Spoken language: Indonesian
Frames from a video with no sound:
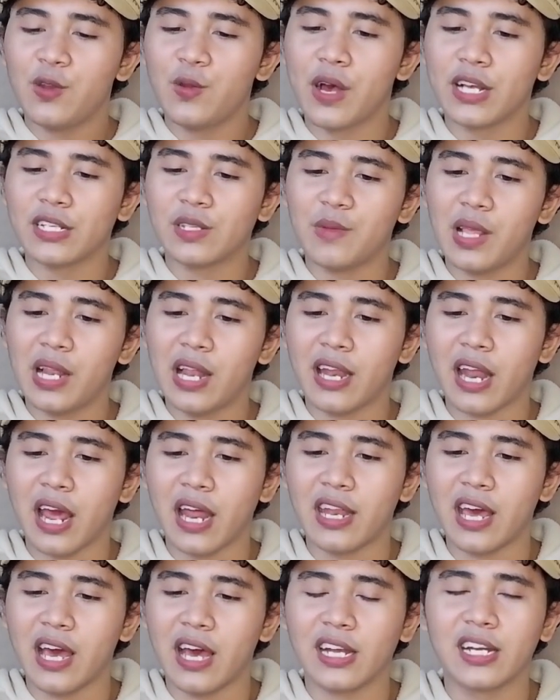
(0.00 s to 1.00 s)
29
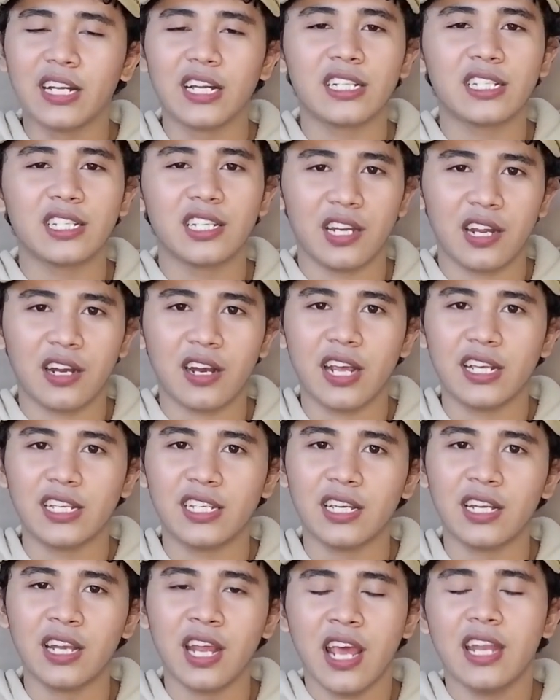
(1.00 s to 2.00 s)
ada Girls
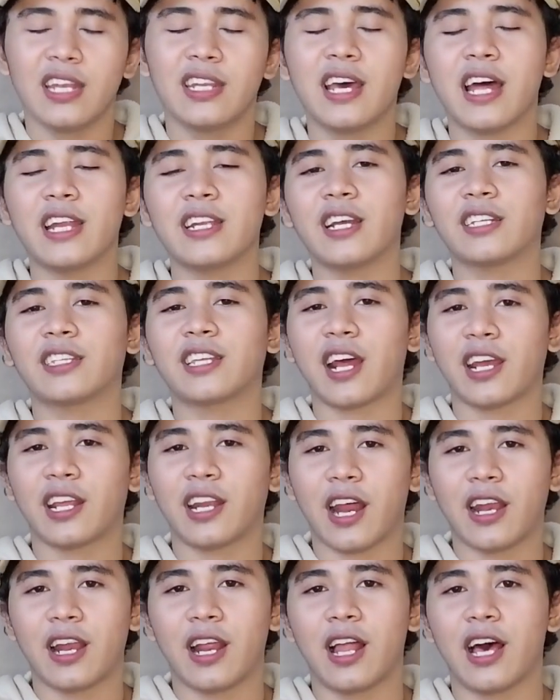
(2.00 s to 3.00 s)
Generation, dan yang
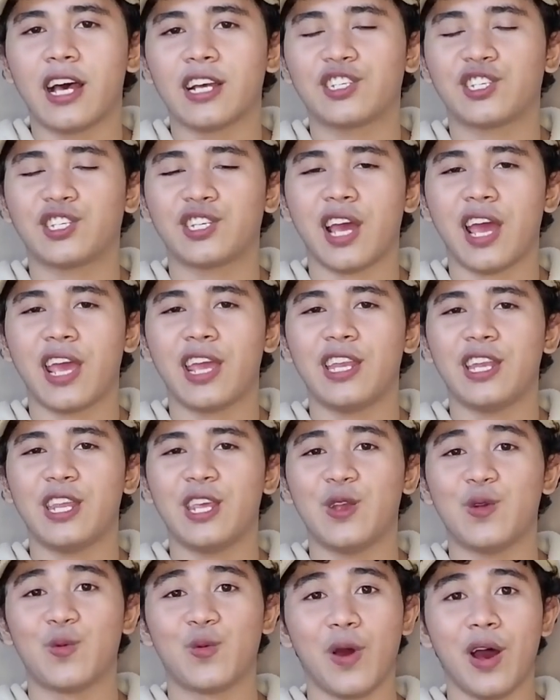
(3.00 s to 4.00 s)
terakhir adalah
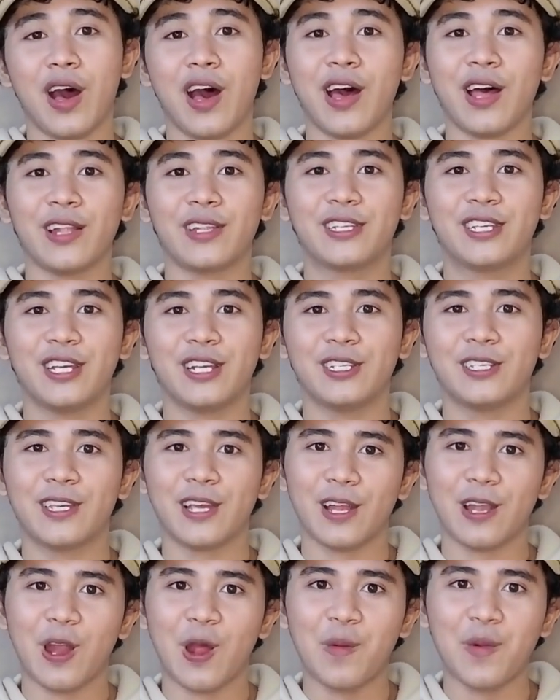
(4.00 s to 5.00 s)
Shiny. Wah,
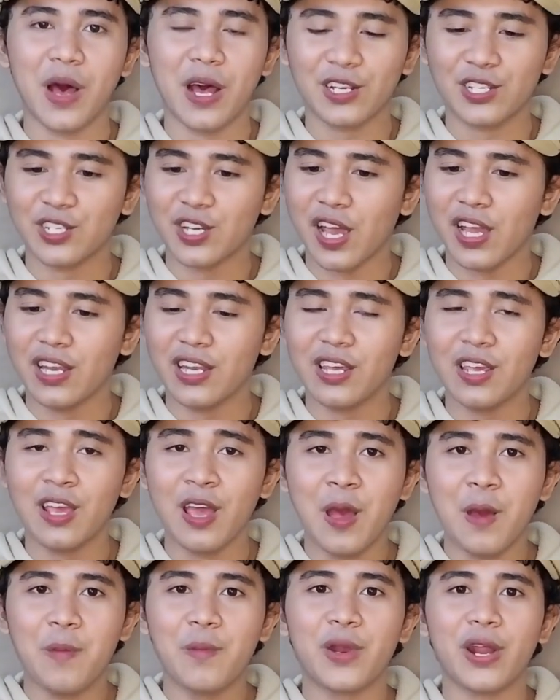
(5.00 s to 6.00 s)
Jinja Debak
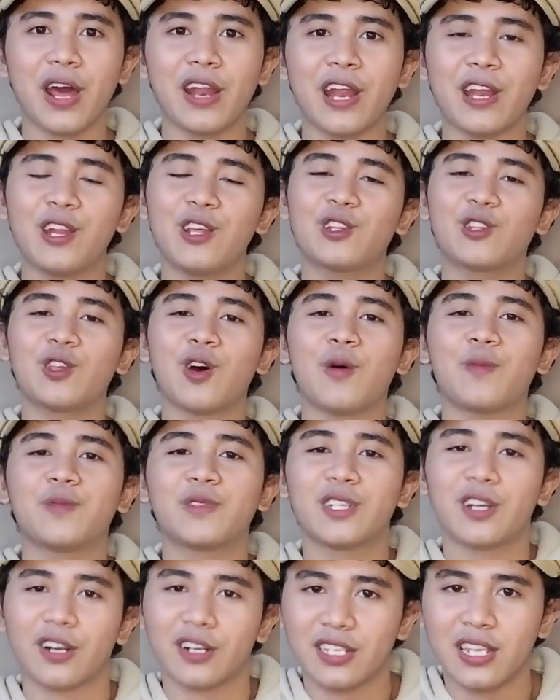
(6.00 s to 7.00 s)
Shiny berada di
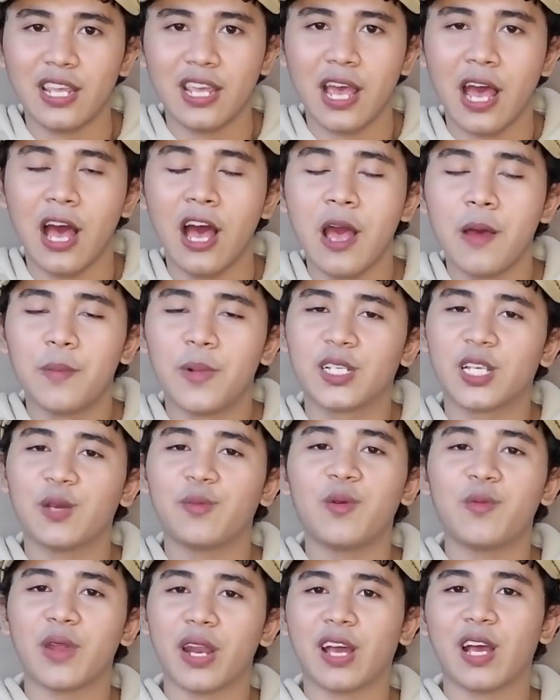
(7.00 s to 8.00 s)
top 30 ya,
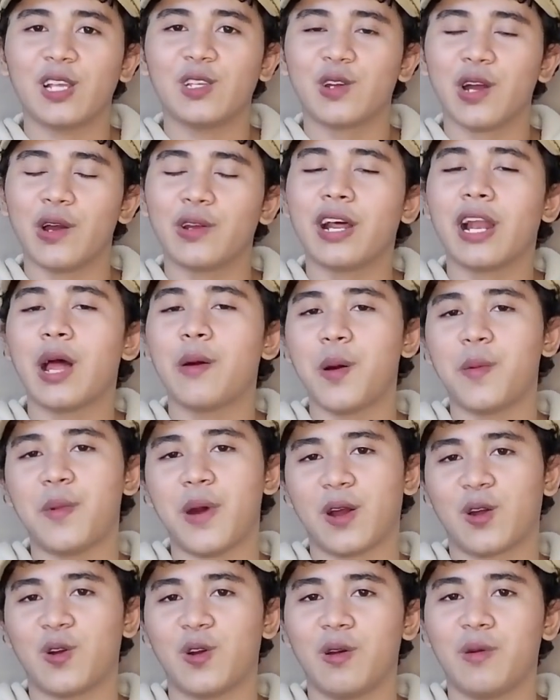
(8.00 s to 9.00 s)
meskipun mereka juga udah lama
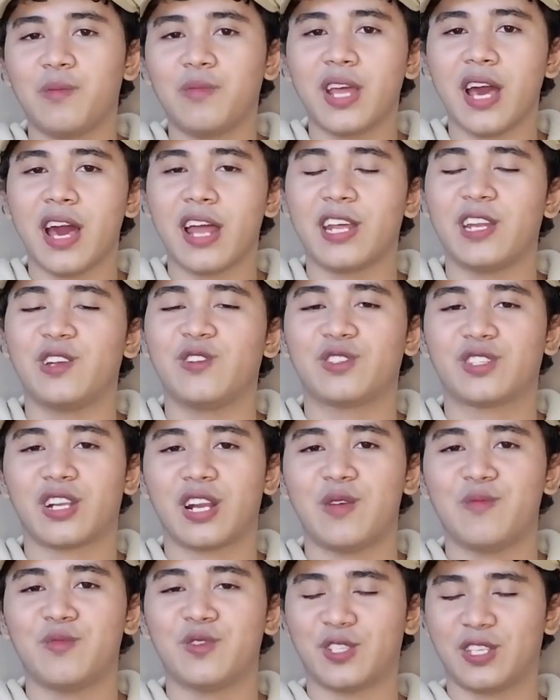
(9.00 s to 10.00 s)
vakum dari
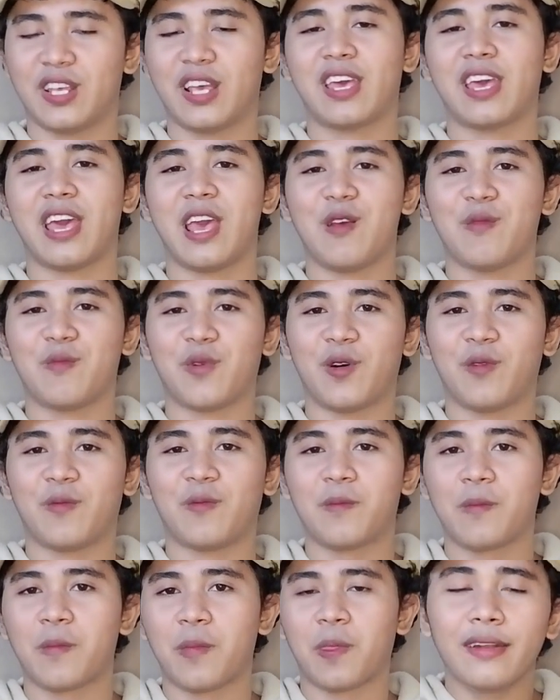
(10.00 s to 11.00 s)
industri musik
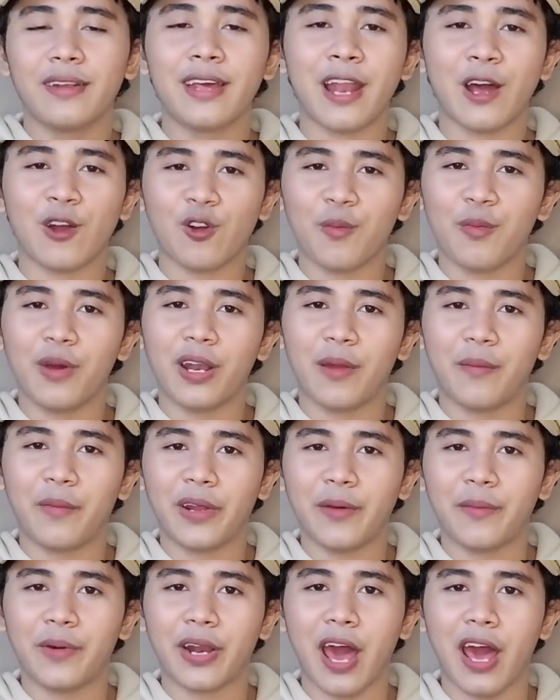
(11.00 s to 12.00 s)
K-pop. Dan aku
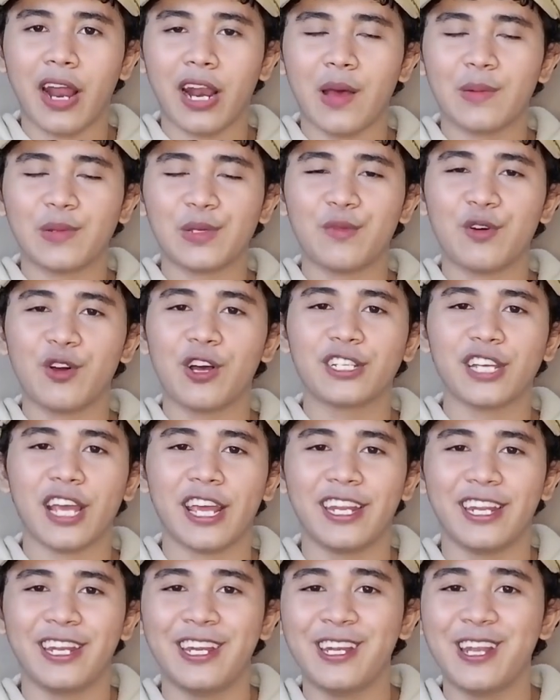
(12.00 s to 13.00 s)
benar-benar berharap semoga
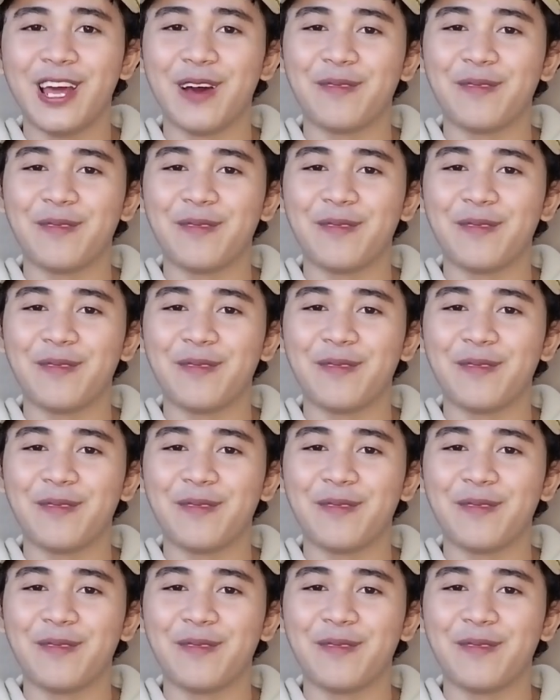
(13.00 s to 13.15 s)
Shine ini